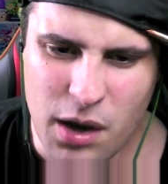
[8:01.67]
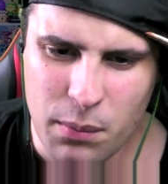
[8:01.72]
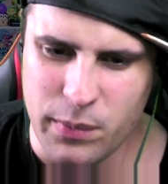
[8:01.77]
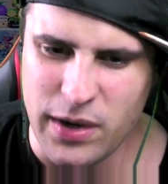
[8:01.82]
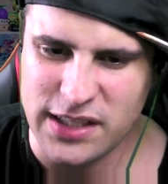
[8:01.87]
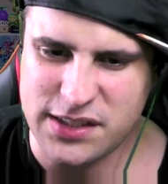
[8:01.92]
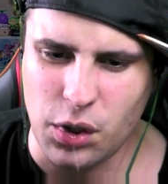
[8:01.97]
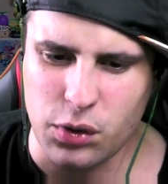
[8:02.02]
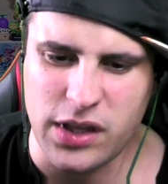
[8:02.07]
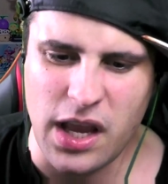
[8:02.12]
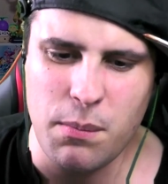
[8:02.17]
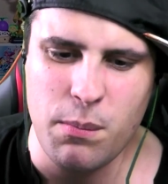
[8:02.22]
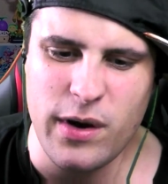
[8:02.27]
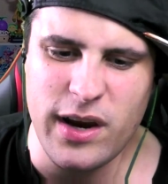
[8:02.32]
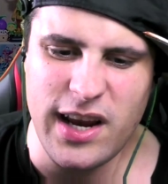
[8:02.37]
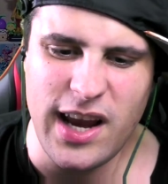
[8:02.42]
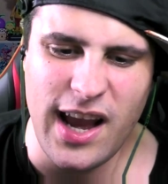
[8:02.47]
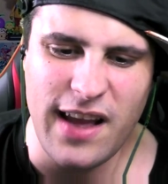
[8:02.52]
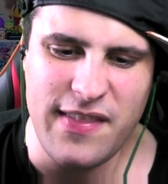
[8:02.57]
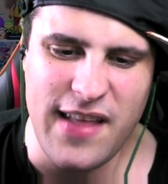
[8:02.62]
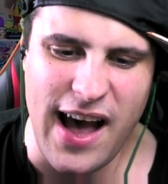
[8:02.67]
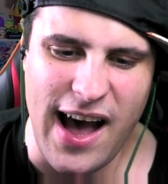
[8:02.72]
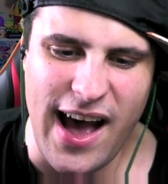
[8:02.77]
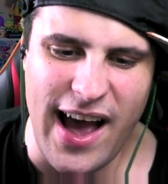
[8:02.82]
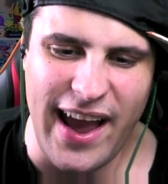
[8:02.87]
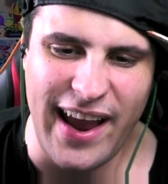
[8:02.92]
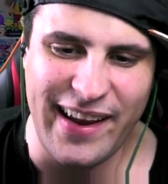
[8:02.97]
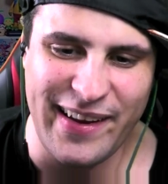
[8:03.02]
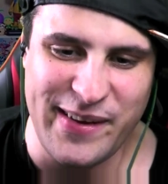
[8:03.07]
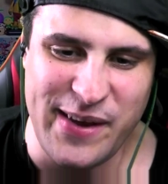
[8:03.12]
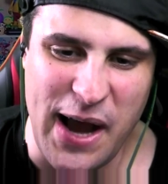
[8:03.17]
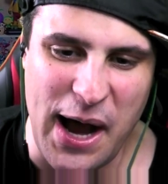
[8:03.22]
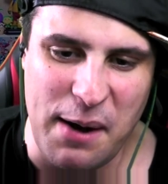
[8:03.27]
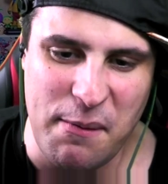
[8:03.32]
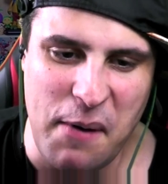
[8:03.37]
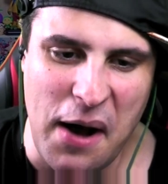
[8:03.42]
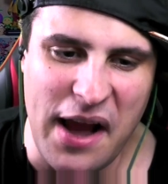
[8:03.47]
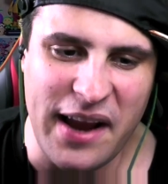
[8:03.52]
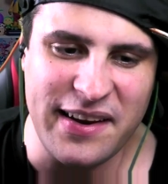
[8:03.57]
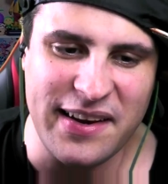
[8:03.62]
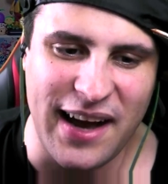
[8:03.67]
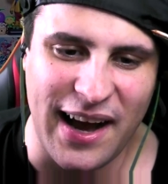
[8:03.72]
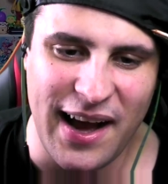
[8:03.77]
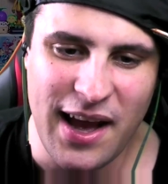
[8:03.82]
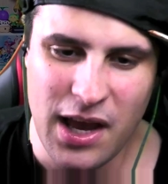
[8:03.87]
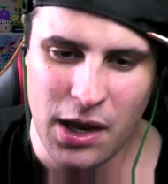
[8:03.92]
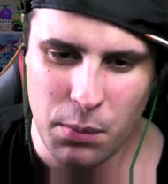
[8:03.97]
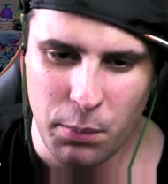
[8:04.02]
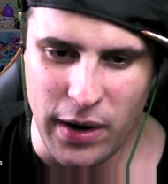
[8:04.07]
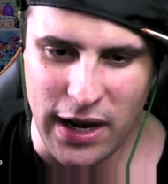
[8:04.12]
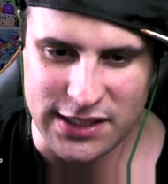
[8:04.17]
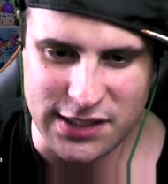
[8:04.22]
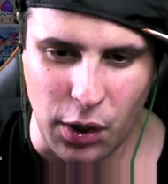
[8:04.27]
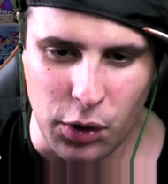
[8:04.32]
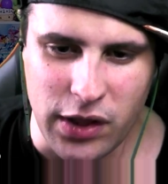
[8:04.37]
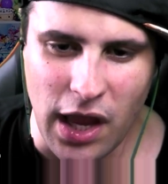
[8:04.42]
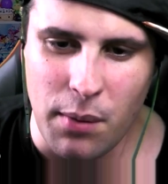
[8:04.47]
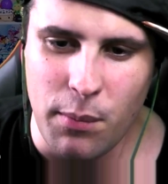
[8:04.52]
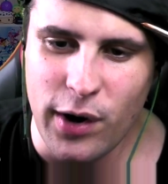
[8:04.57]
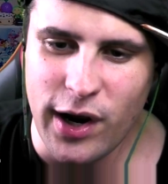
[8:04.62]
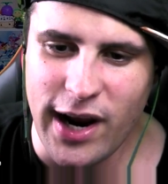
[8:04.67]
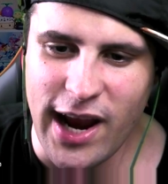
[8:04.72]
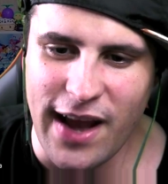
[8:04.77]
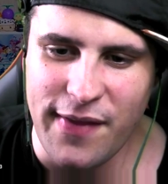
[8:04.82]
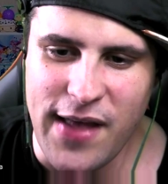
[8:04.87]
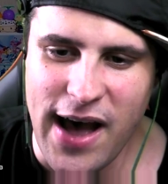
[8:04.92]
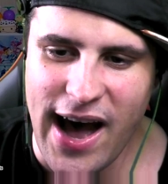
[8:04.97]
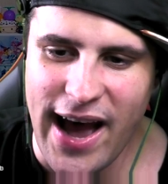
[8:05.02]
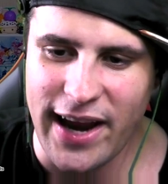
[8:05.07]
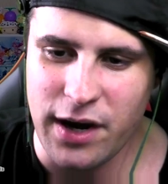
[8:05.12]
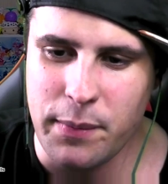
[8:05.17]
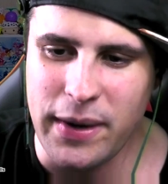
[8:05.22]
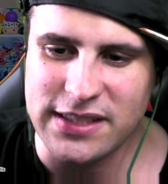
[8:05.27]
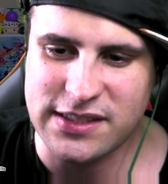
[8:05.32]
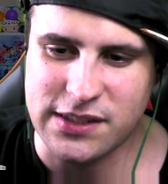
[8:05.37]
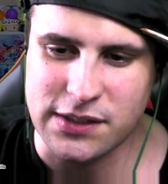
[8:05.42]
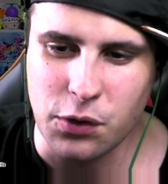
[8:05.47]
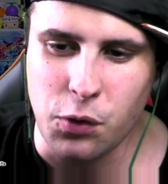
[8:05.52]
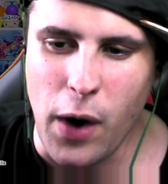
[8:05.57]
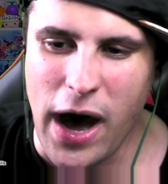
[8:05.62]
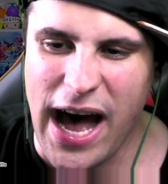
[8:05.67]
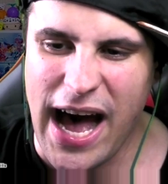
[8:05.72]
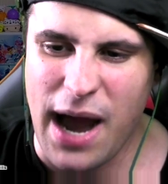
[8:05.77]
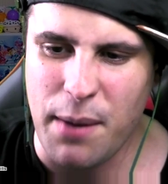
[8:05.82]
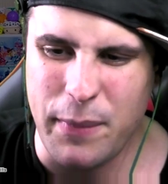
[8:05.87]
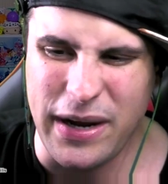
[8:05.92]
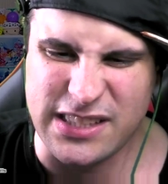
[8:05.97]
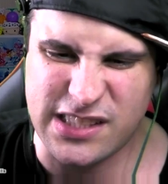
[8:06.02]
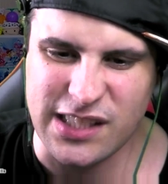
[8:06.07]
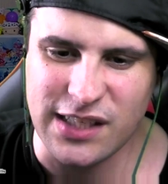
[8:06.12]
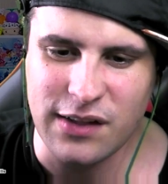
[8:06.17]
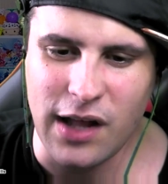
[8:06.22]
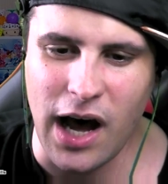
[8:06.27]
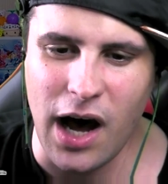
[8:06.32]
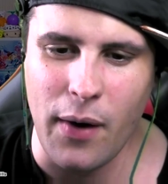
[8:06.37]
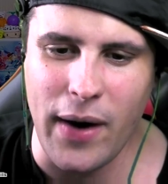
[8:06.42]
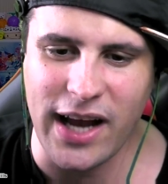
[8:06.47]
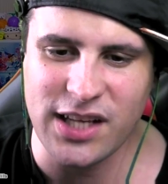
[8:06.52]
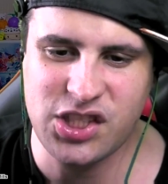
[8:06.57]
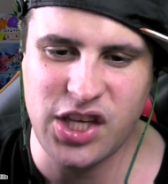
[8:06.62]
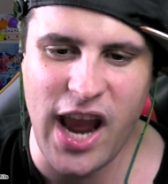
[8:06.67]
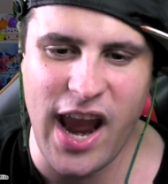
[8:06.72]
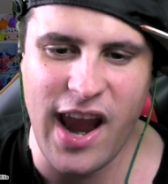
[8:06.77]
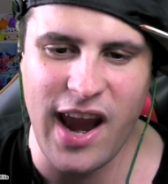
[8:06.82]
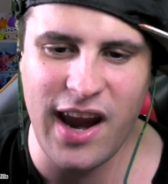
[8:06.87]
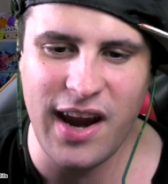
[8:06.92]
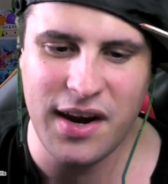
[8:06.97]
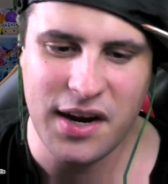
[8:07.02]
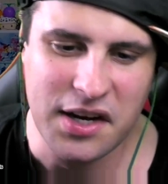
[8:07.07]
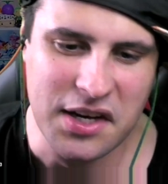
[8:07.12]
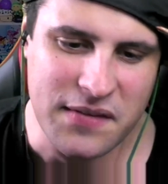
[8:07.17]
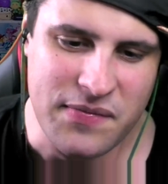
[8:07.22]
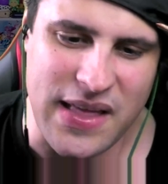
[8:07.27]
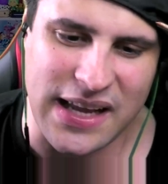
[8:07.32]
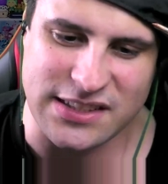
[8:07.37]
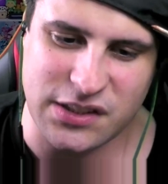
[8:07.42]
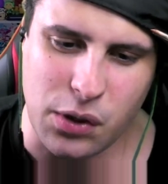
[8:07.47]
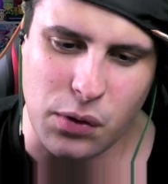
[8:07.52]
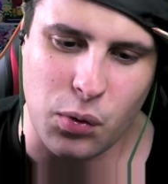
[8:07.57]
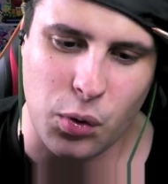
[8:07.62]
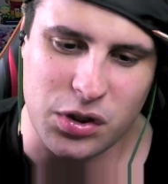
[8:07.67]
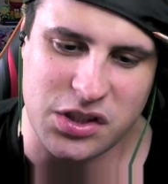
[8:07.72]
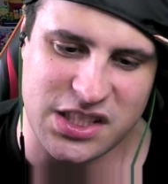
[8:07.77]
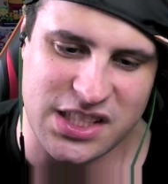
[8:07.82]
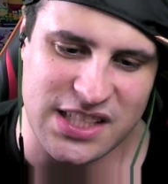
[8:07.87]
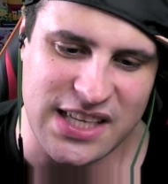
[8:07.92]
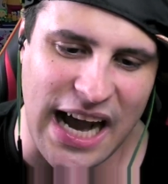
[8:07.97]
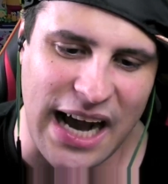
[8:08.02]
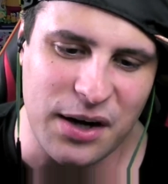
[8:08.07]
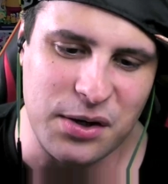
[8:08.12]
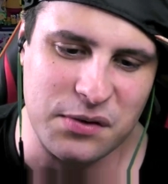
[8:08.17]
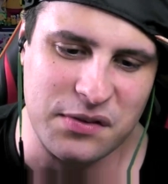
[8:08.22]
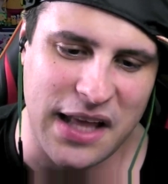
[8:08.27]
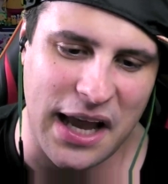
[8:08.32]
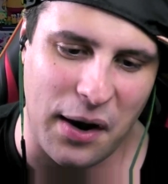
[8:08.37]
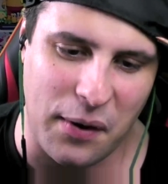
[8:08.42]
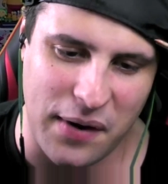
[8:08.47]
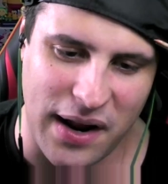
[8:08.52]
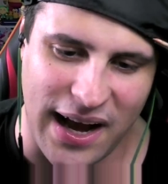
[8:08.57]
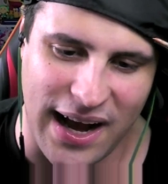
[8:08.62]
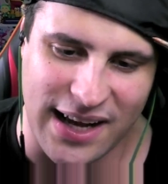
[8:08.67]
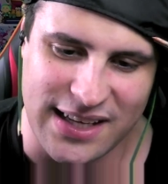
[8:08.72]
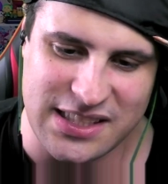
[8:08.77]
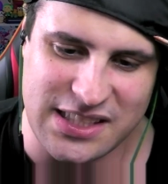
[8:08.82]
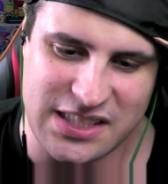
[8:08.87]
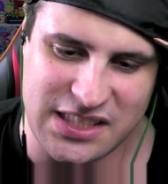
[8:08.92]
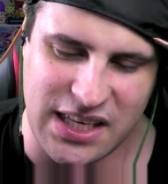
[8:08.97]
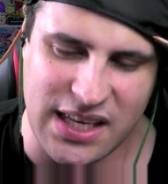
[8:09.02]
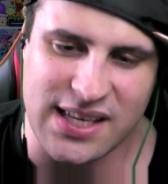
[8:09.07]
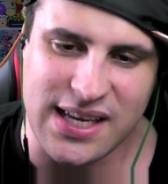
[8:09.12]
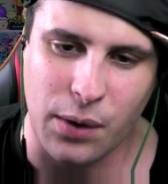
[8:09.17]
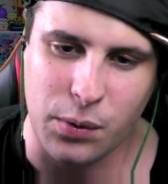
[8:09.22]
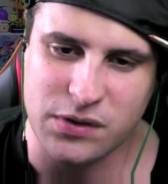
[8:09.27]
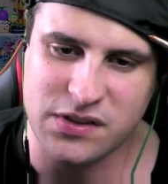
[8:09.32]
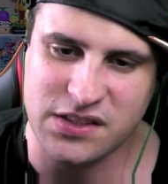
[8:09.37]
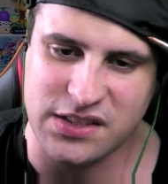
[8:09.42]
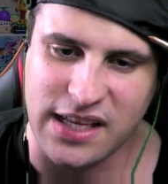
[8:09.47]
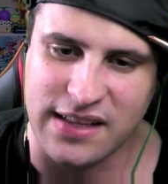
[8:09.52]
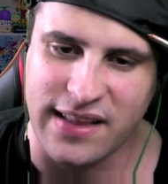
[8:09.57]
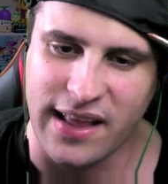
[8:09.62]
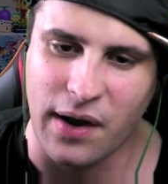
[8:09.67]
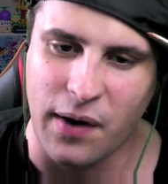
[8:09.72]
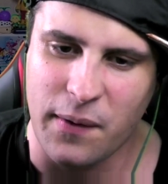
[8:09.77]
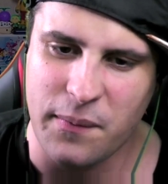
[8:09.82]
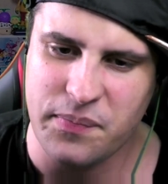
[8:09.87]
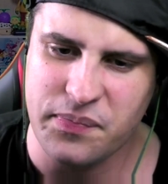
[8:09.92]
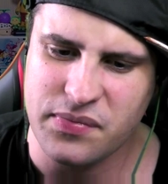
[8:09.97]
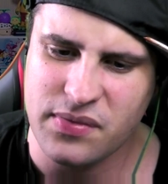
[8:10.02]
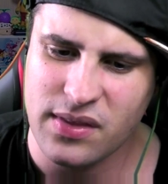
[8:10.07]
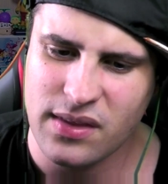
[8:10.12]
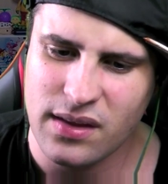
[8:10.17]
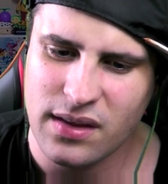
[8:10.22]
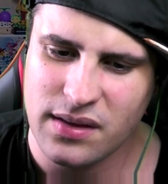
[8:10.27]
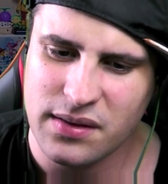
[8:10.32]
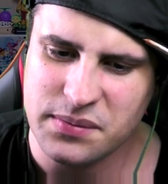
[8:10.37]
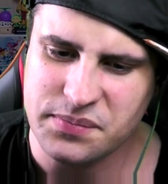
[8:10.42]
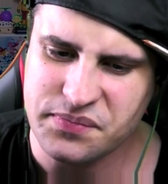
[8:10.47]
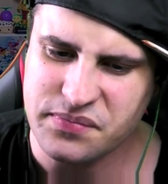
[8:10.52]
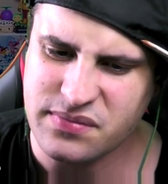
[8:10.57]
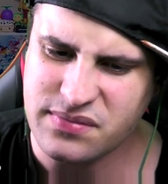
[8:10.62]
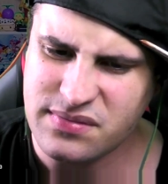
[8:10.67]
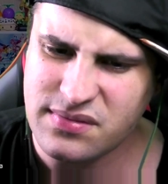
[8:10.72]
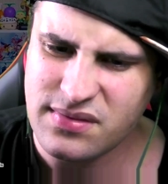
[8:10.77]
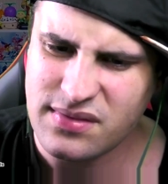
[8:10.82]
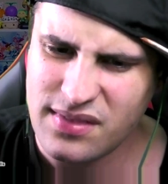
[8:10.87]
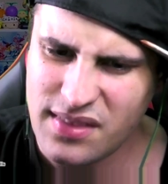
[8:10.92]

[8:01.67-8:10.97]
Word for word: みそで見えないやばいなメソで見えない秘密は蜜の味ねちょっと俺違うんだよな芯が落ちてんだよ秘密